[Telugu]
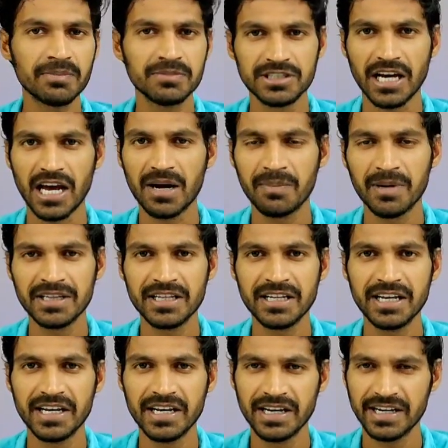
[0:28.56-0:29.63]
మనం
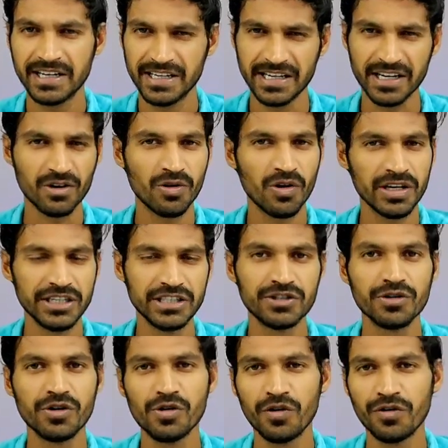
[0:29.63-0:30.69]
చాలామంది ఎక్కువ
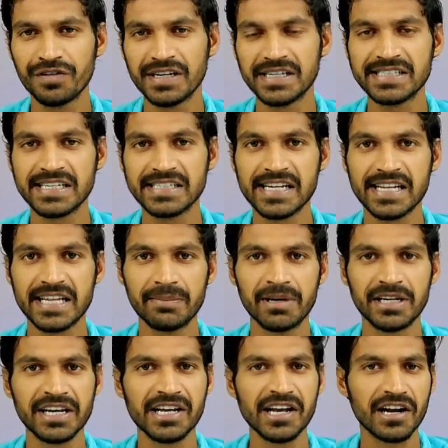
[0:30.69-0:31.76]
ఇష్యూ ఫేస్ చేసేది
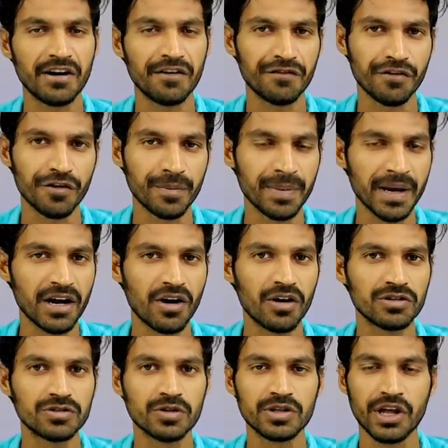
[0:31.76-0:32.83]
ఏమంటే ఈ యొక్క ఫోన్పే
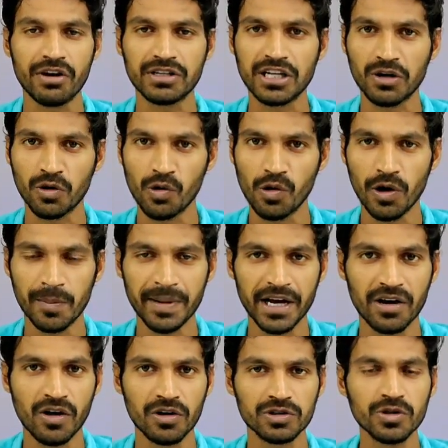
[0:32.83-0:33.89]
కావచ్చు తర్వాత గూగుల్
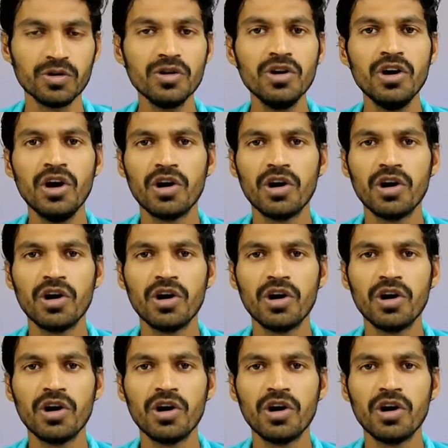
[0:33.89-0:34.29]
పే కావచ్చు